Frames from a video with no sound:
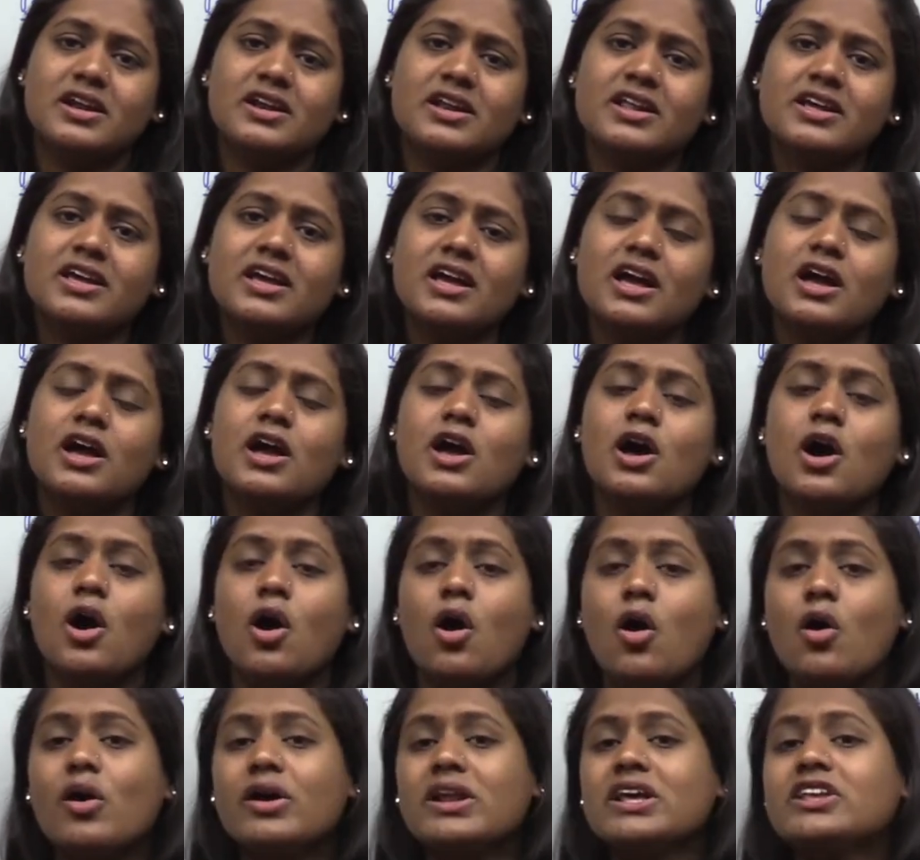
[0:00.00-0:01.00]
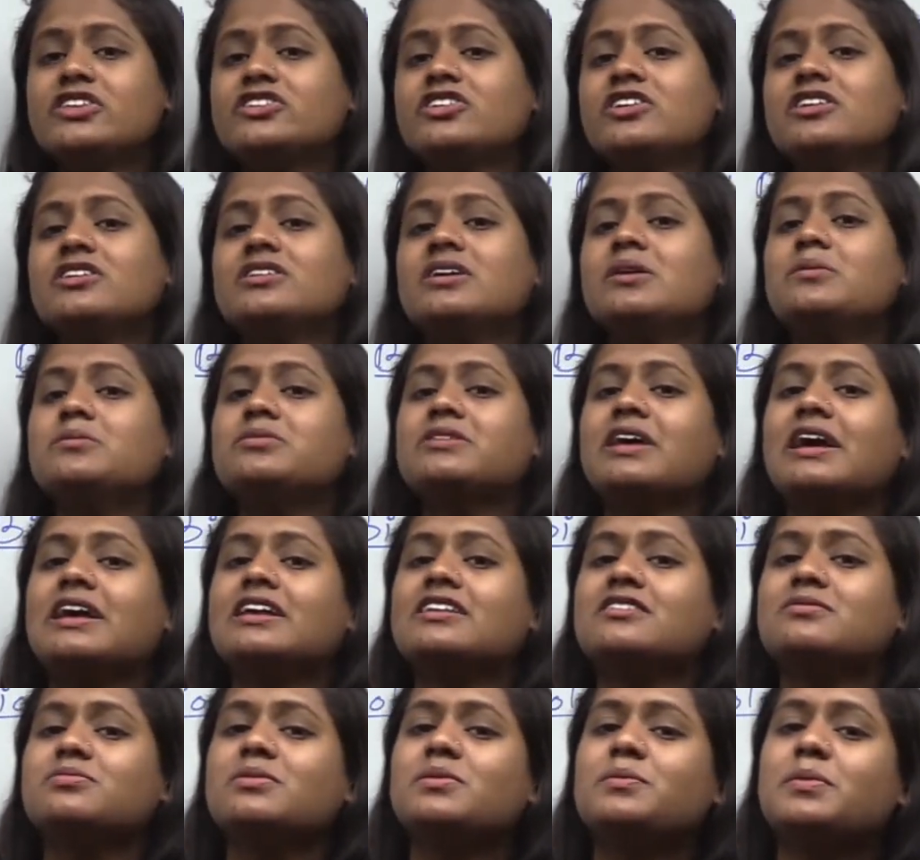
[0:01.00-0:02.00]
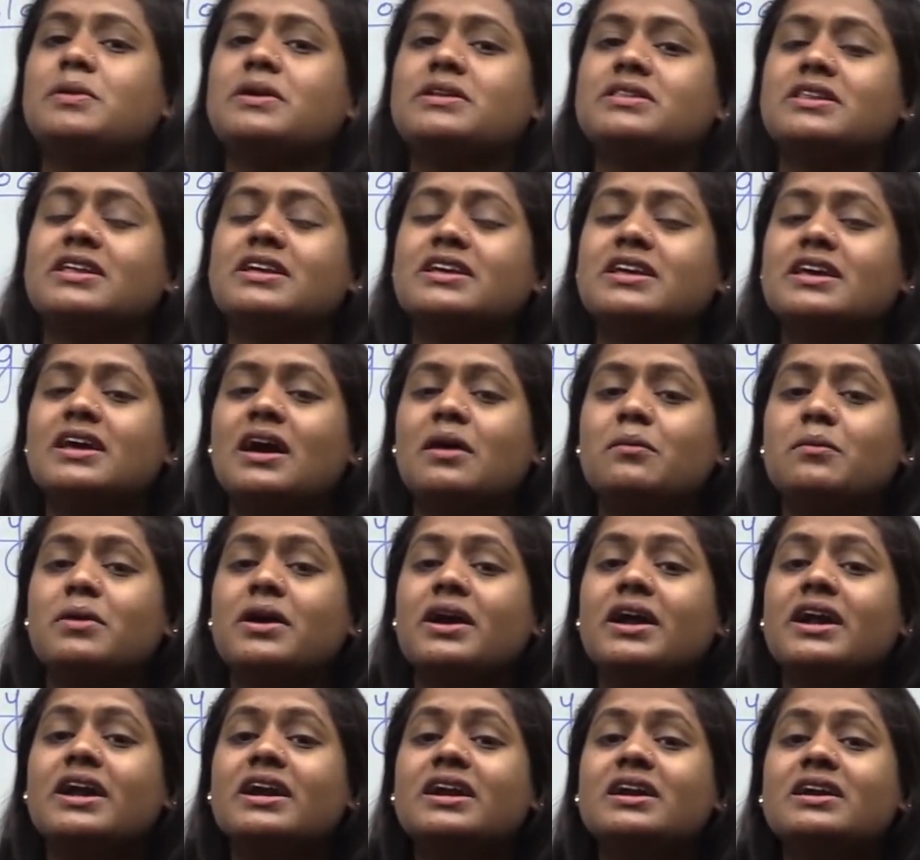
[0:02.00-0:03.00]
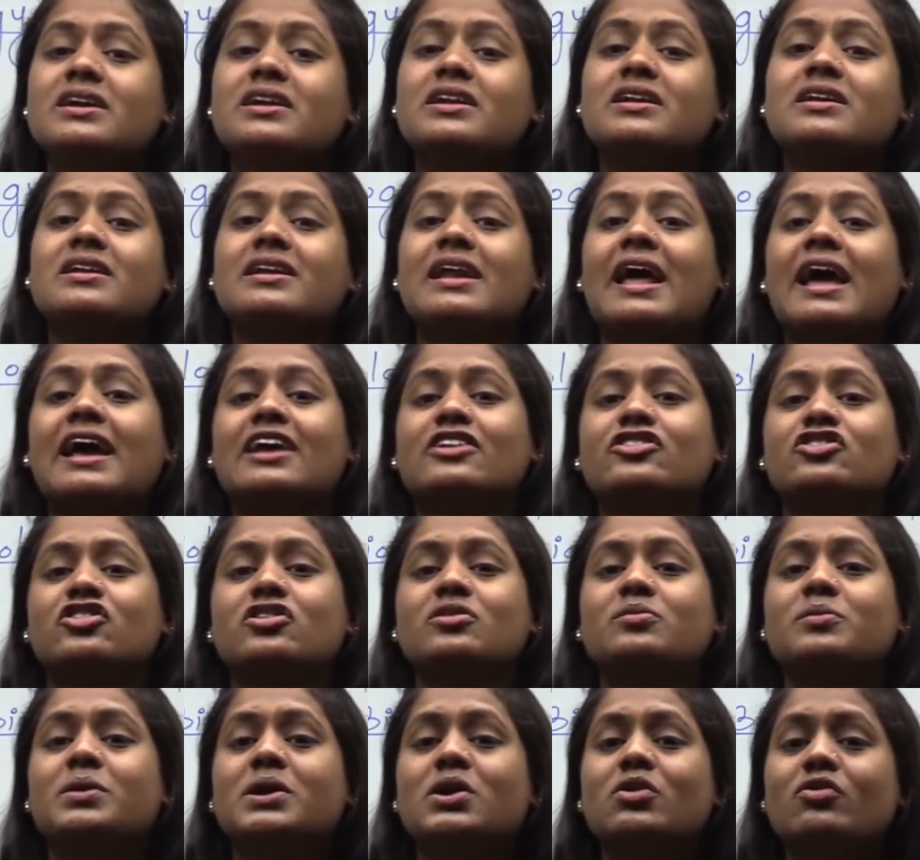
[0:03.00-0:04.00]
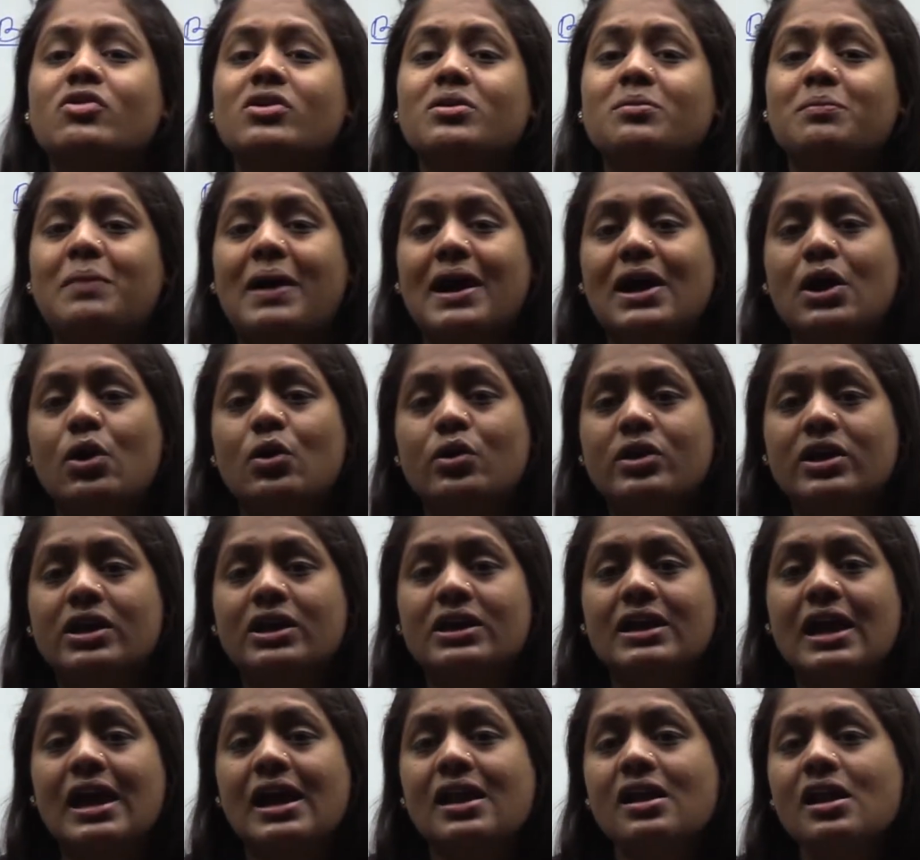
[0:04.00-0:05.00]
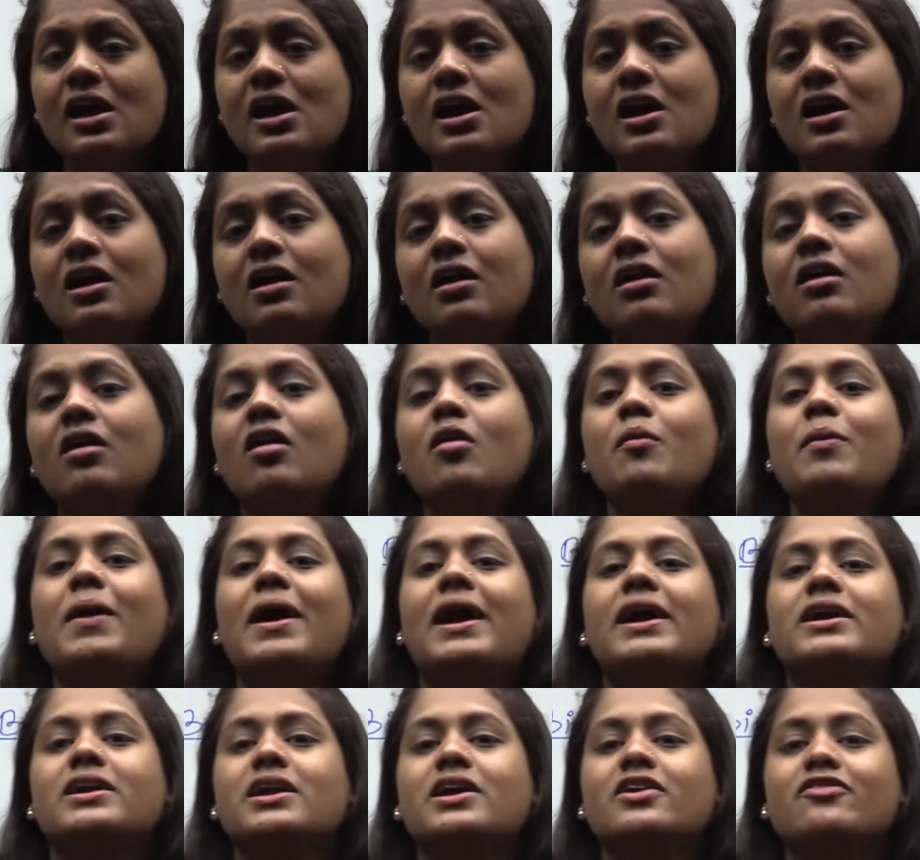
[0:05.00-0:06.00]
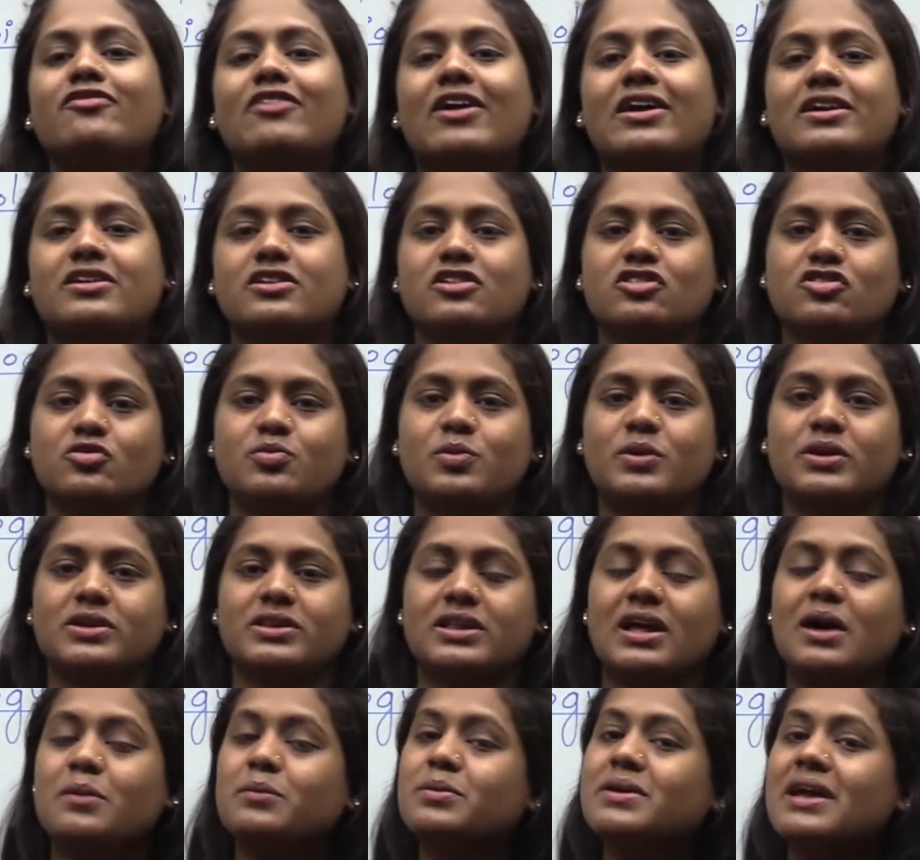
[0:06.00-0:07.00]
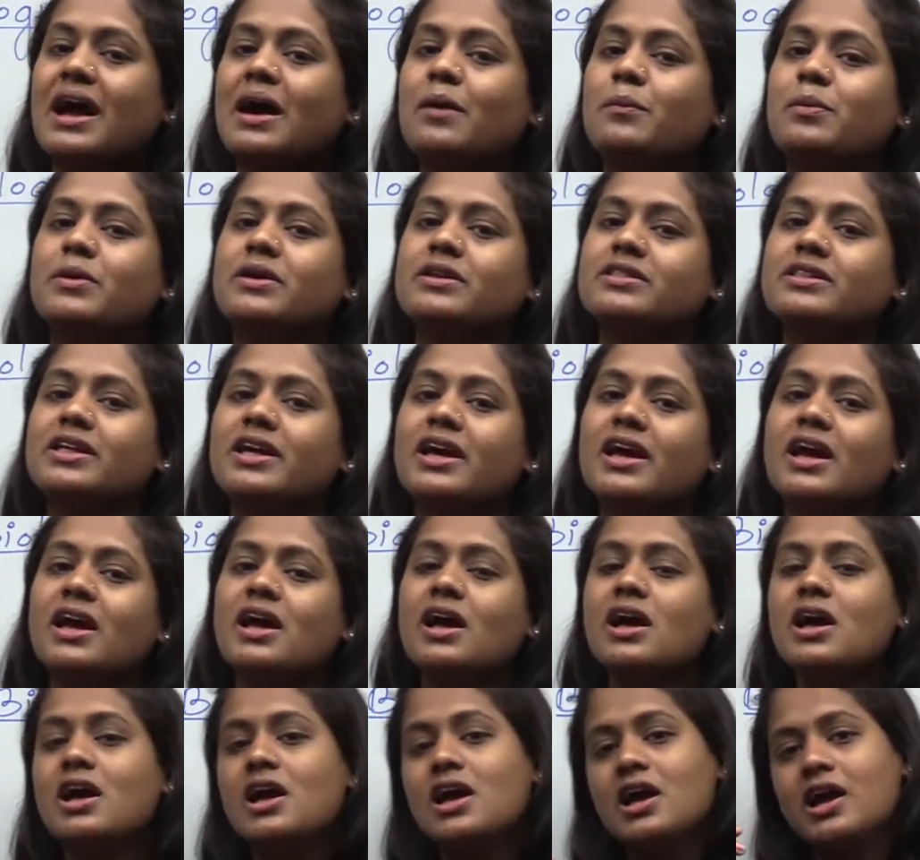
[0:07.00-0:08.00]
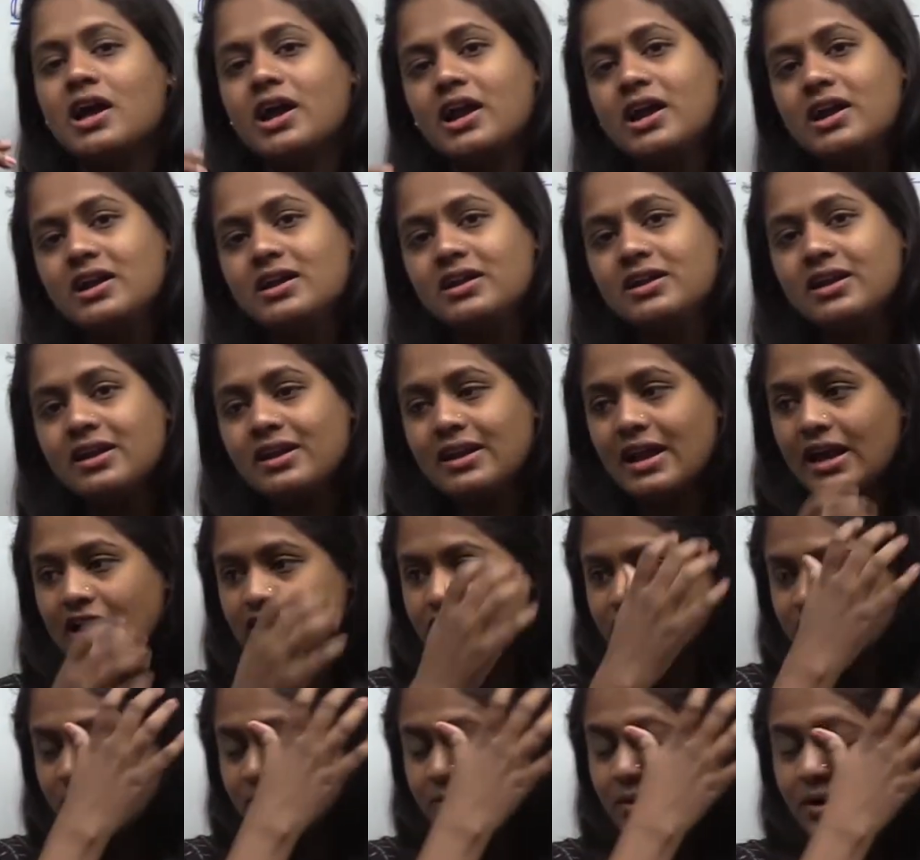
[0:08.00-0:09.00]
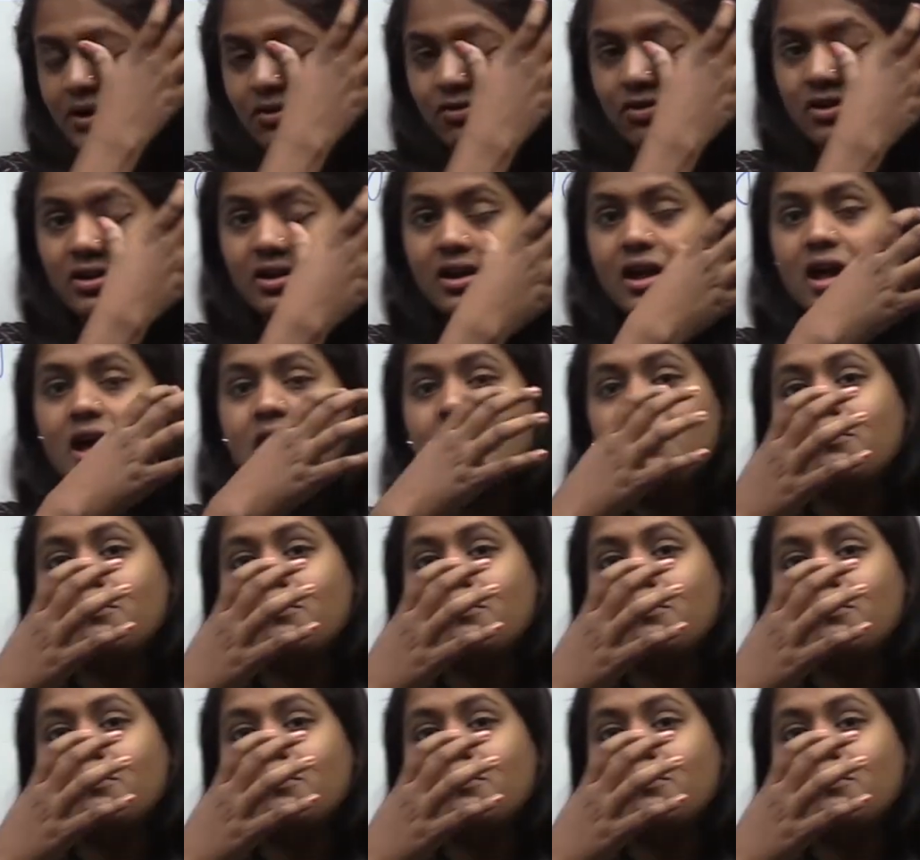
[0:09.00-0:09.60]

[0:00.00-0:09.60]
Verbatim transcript: ठीक है और एक चीज़ हम साइंस में पढ़ते हैं कि हम इंटरैक्शन बिटवीन बायोटिक एंड अबायोटिक फैक्टर्स पढ़ते हैं हम क्या पढ़ते हैं इंटरैक्शन बिटवीन